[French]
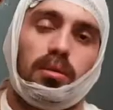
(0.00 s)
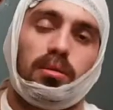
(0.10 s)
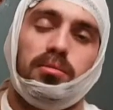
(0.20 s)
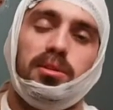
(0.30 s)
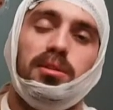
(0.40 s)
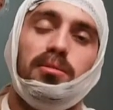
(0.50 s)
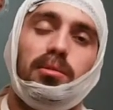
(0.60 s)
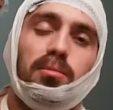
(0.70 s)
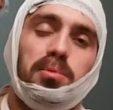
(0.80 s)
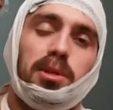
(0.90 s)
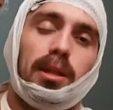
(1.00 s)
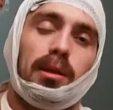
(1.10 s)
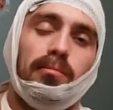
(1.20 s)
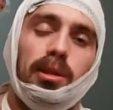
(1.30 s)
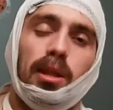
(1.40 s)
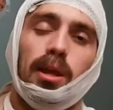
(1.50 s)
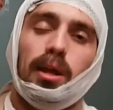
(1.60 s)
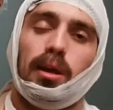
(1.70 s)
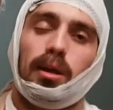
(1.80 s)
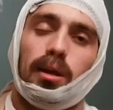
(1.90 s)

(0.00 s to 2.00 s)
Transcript: Cuisine au cube, c'est terminé.